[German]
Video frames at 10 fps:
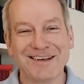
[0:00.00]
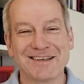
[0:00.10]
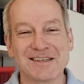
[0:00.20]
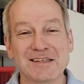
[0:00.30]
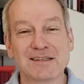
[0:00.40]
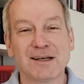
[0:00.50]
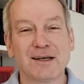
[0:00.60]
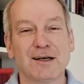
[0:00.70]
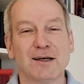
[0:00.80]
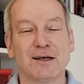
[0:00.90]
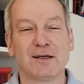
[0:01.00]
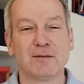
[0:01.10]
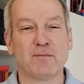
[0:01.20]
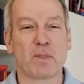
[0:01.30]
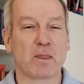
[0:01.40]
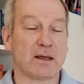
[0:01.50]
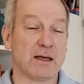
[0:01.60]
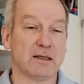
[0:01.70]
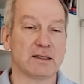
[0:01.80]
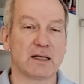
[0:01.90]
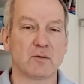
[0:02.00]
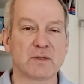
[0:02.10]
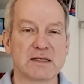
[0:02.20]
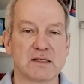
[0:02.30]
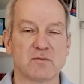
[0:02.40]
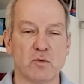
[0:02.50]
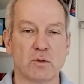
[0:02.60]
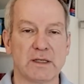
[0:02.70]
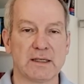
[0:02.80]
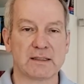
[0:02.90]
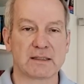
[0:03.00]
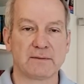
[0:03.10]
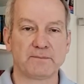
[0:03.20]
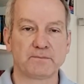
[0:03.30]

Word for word: Es ist, ähm, ja, ich glaube, dass es möglich ist